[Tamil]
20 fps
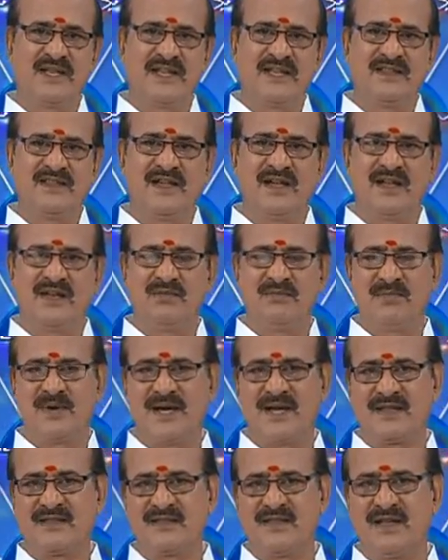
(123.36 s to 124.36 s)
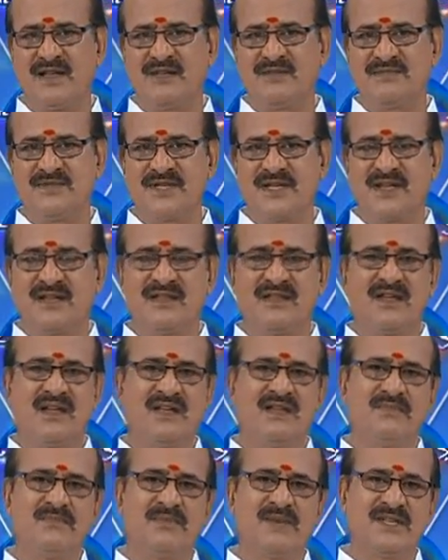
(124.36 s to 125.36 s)
இணைந்தாலும் பார்த்தாலும்
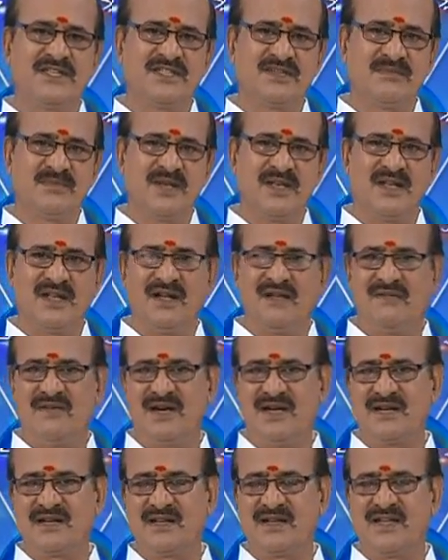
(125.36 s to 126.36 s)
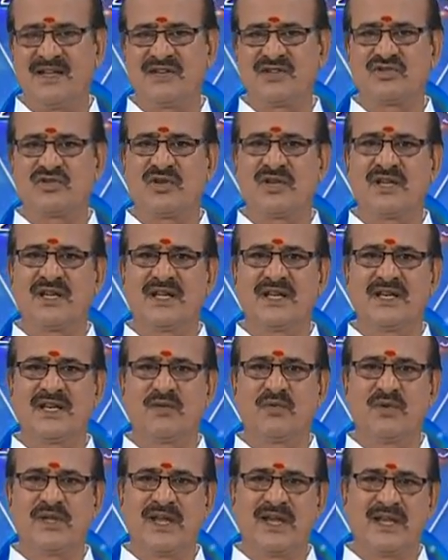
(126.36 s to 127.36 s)
சேர்ந்தாலும் பஞ்சமில்லா வாழ்க்கை என்று சொல்லுகின்ற
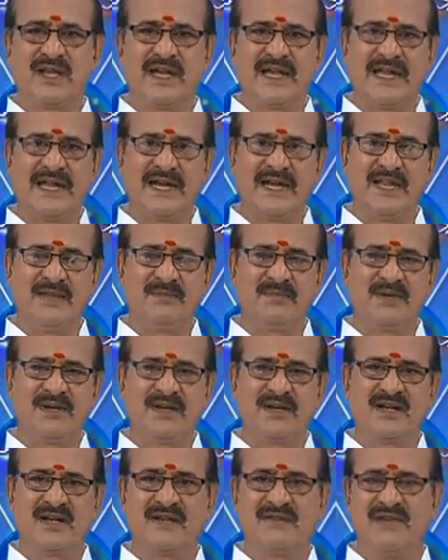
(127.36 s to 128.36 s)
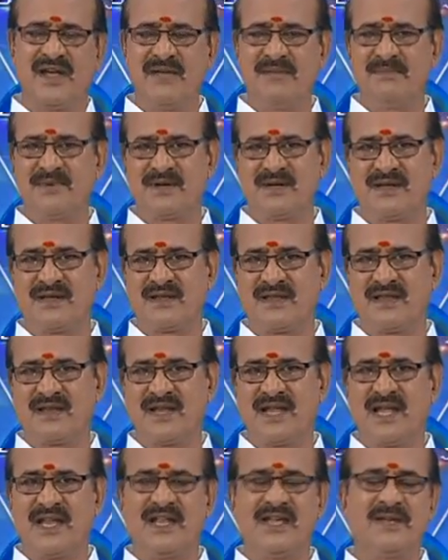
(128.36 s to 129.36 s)
உயர்நிலைகளை பெறுகின்ற வாய்ப்பு
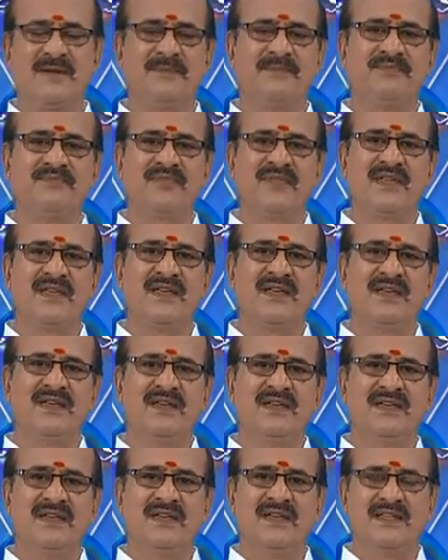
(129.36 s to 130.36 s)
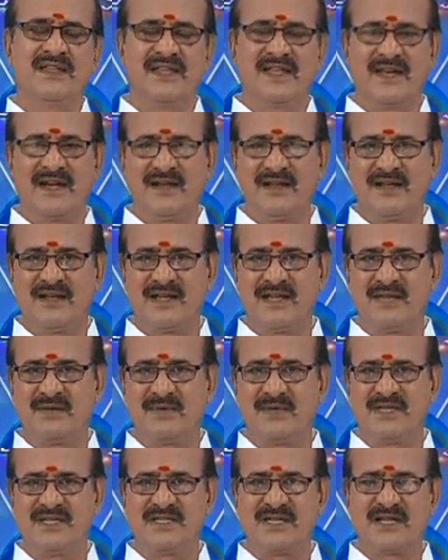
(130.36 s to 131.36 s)
இருக்கிறதுனால இந்த இரண்டுக்கு
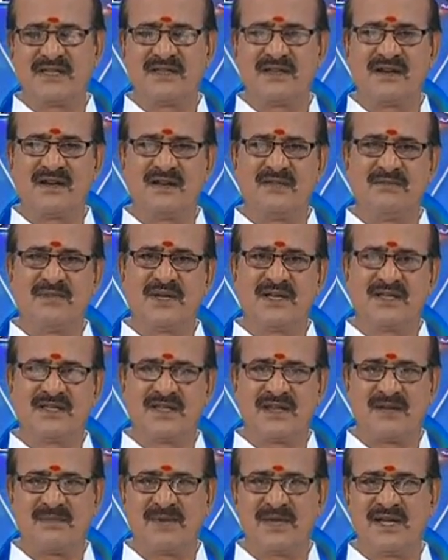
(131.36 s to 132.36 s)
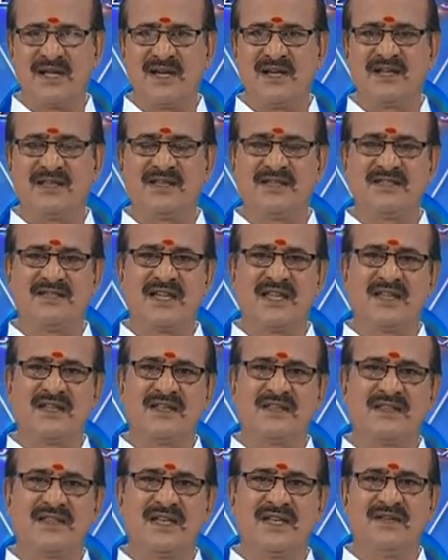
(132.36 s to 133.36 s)
அதிபதி சந்திரனும் மிக திறமையாக இந்த
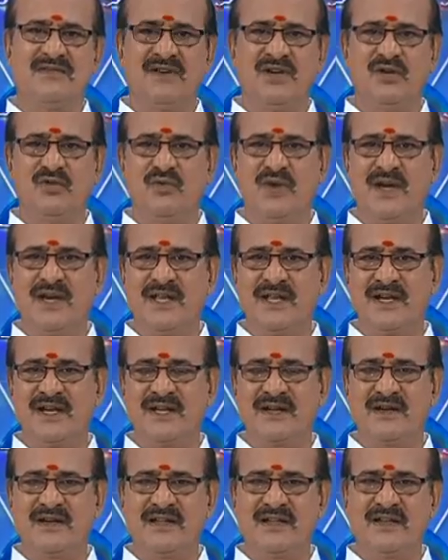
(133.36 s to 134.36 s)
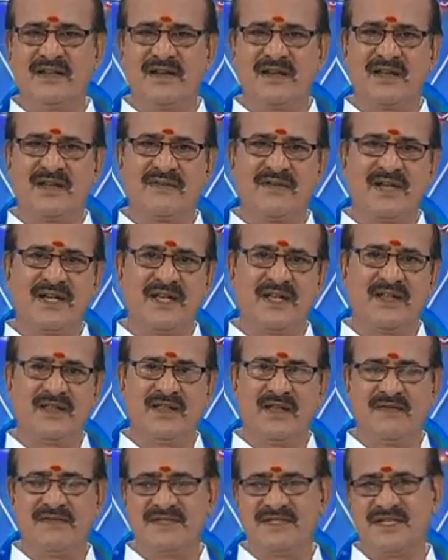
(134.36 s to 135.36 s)
ஜாதகத்திலே வலுவான இடங்களில் இருக்க
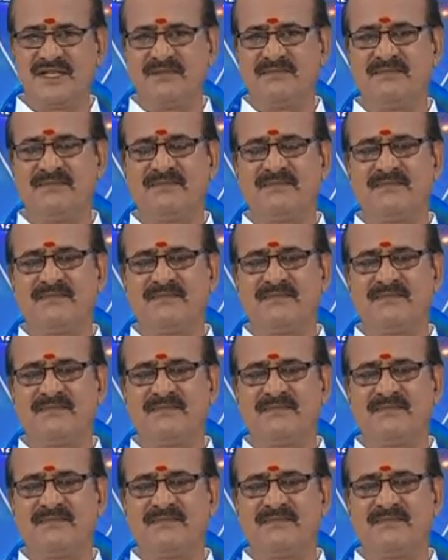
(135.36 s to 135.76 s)
வேண்டியது அவசியம்